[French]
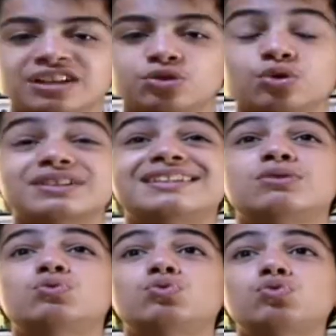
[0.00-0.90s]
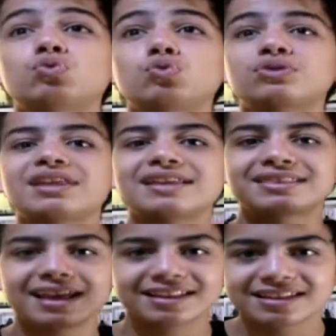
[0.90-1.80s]
Donc c'est tout un
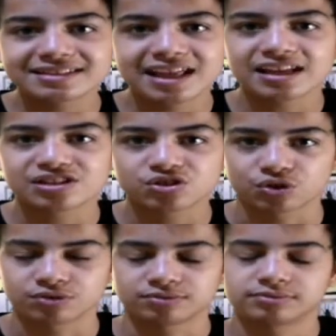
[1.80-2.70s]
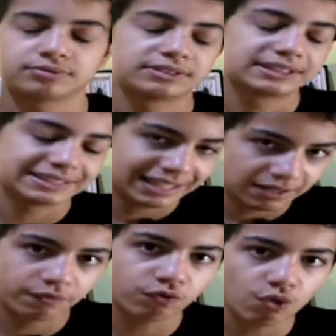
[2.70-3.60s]
tas d'installations.
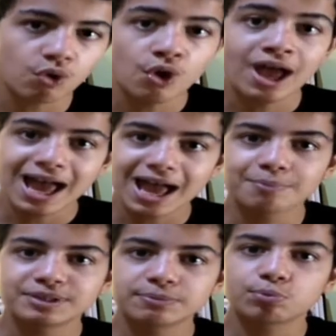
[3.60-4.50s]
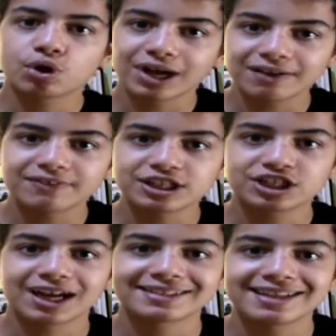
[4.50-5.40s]
Il faut un petit peu
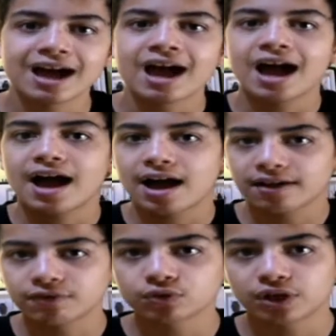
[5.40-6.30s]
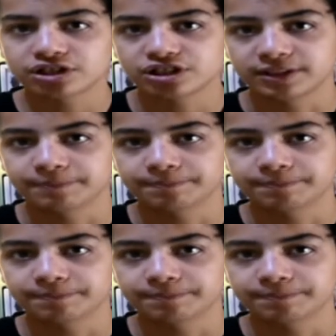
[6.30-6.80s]
réfléchir à ça avant d'acheter.